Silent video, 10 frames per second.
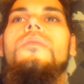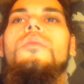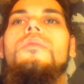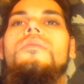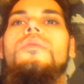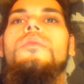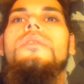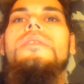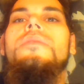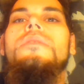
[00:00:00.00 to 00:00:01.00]
Und ich
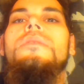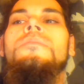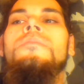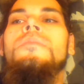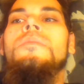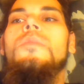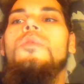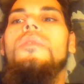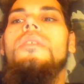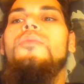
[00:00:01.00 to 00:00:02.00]
fühle mich auch wirklich viel,
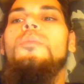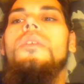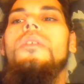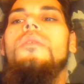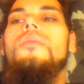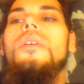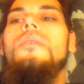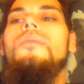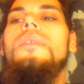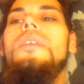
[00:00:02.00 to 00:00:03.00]
viel, viel besser,
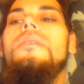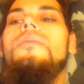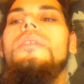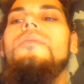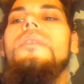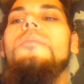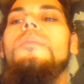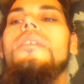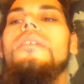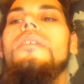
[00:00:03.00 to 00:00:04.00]
wenn
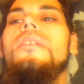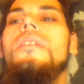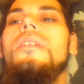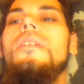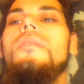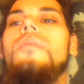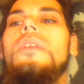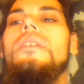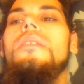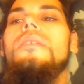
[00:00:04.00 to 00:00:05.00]
ich ähm, mehr
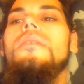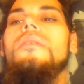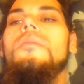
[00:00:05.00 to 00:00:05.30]
Säfte trinke.